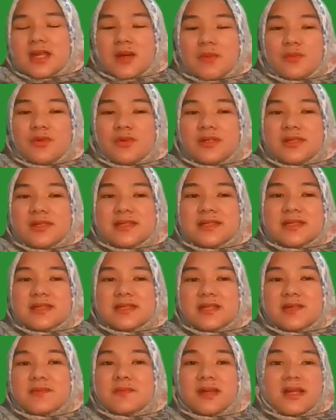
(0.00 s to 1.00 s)
Namun di
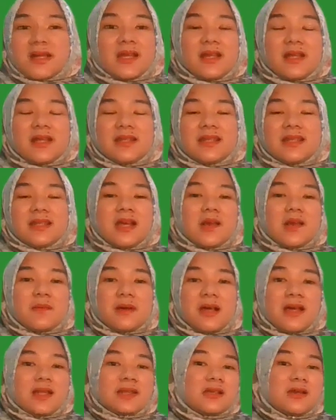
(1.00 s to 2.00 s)
sini mereka nanti
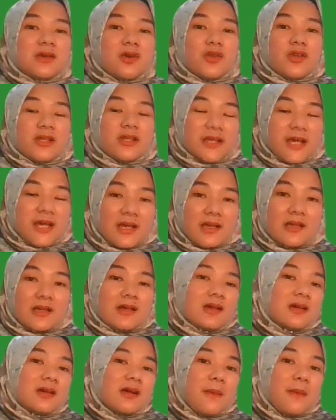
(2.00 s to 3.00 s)
akan mengkategorikan
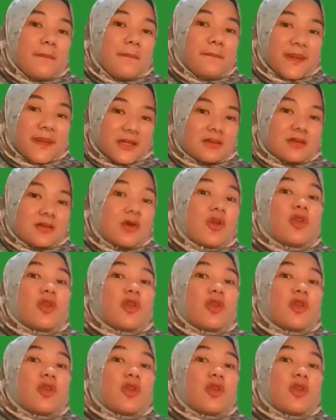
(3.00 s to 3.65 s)
eh, empat